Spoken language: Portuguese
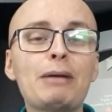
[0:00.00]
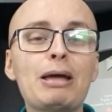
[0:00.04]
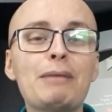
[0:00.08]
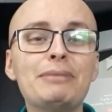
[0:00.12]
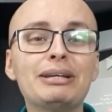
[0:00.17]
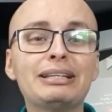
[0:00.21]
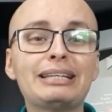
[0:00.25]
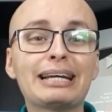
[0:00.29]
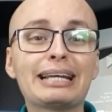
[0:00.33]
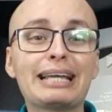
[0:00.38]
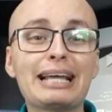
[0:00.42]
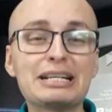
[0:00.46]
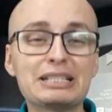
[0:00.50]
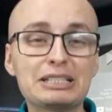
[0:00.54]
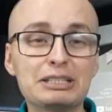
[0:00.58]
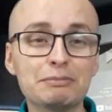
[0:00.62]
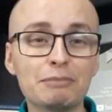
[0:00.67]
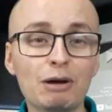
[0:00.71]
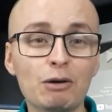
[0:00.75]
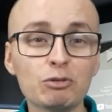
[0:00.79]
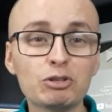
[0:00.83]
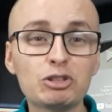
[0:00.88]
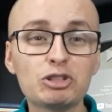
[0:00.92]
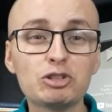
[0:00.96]
permita que as
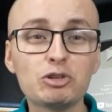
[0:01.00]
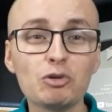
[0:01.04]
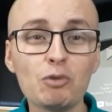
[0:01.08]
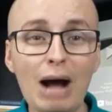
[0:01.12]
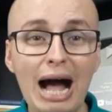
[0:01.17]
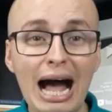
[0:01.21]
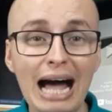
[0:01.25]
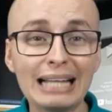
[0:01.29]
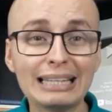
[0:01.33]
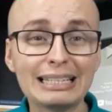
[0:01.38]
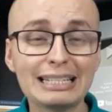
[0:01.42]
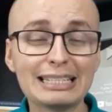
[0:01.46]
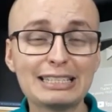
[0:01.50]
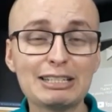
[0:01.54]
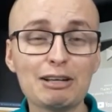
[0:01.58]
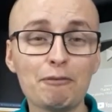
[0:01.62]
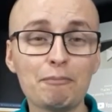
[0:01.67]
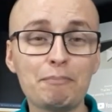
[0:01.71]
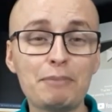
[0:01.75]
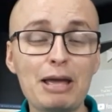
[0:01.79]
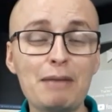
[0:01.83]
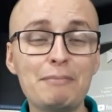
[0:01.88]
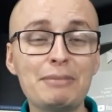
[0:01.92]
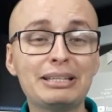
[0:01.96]
mãos suadas,
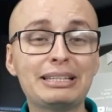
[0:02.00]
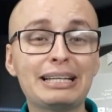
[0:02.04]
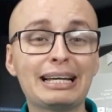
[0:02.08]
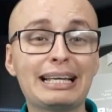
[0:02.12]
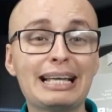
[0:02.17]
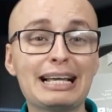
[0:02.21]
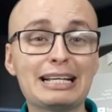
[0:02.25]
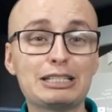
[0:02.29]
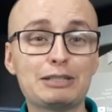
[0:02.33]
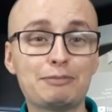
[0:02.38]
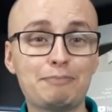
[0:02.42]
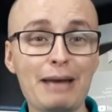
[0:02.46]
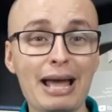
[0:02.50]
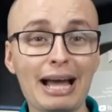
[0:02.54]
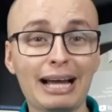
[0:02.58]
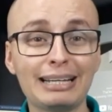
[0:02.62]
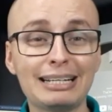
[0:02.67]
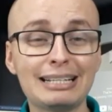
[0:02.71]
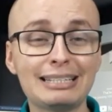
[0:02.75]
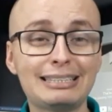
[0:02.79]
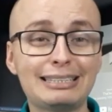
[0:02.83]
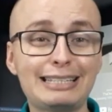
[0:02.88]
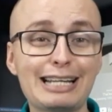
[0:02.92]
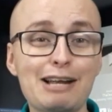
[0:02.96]
não permita que as
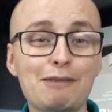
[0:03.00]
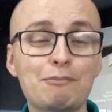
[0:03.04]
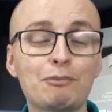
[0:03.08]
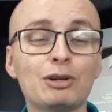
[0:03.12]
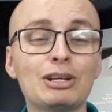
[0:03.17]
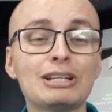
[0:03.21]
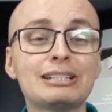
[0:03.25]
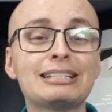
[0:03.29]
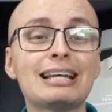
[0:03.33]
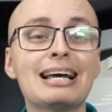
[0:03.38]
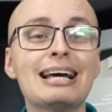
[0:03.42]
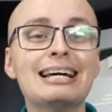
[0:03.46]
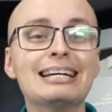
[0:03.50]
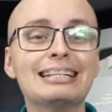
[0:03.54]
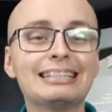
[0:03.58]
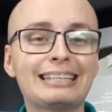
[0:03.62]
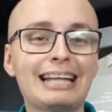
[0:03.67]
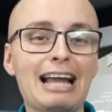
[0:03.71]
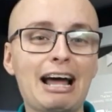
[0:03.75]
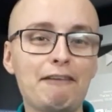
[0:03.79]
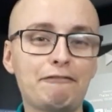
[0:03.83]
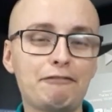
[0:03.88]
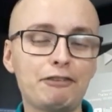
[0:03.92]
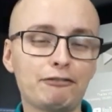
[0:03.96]
pernas trêmulas
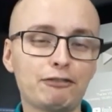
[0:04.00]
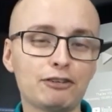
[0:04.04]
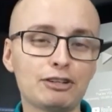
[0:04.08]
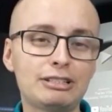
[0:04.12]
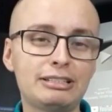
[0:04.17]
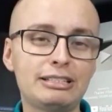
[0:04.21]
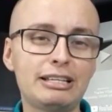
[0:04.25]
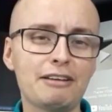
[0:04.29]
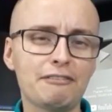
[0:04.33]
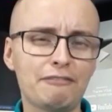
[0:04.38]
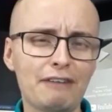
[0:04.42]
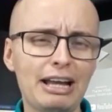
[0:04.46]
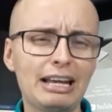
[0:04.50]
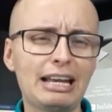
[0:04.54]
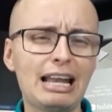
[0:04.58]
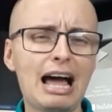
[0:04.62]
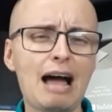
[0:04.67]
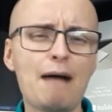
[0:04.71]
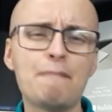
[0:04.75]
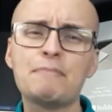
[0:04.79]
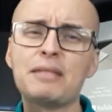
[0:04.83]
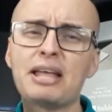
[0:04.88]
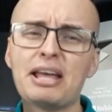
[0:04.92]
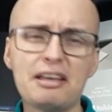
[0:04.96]
trave você. Vai
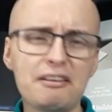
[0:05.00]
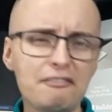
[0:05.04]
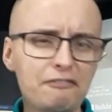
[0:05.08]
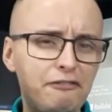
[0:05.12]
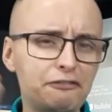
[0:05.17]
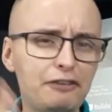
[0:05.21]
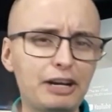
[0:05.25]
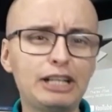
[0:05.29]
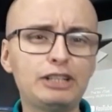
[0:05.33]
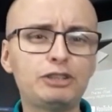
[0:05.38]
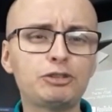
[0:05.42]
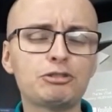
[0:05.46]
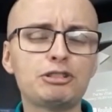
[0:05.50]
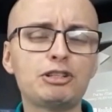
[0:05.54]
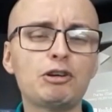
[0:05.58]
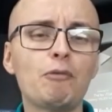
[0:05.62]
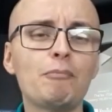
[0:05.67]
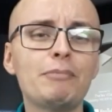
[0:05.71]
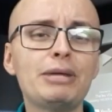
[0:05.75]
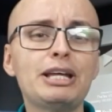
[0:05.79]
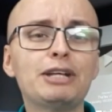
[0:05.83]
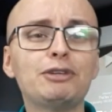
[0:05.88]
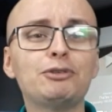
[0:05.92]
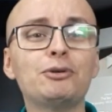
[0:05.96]
lá, enfrente o seu
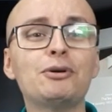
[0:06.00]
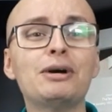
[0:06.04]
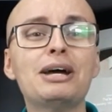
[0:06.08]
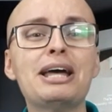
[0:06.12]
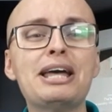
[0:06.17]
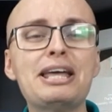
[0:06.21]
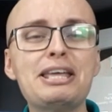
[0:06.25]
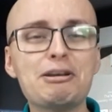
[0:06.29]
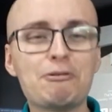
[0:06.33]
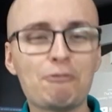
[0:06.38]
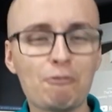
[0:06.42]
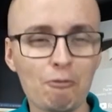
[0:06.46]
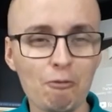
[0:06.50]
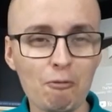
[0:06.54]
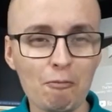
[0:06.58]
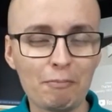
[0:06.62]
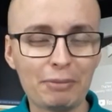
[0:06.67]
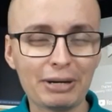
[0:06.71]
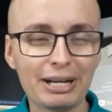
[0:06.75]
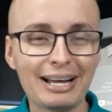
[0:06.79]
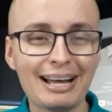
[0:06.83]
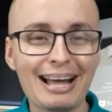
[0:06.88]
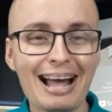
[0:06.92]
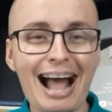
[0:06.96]
medo e
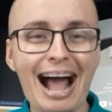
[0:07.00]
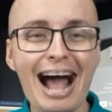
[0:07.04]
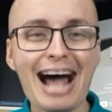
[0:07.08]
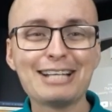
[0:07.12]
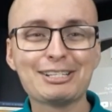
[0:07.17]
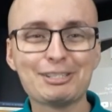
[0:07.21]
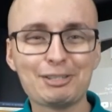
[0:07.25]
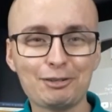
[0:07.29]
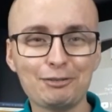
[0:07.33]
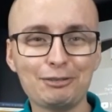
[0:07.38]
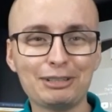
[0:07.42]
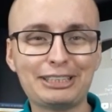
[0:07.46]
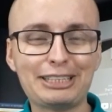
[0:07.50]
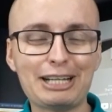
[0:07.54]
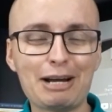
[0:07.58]
cumpra a sua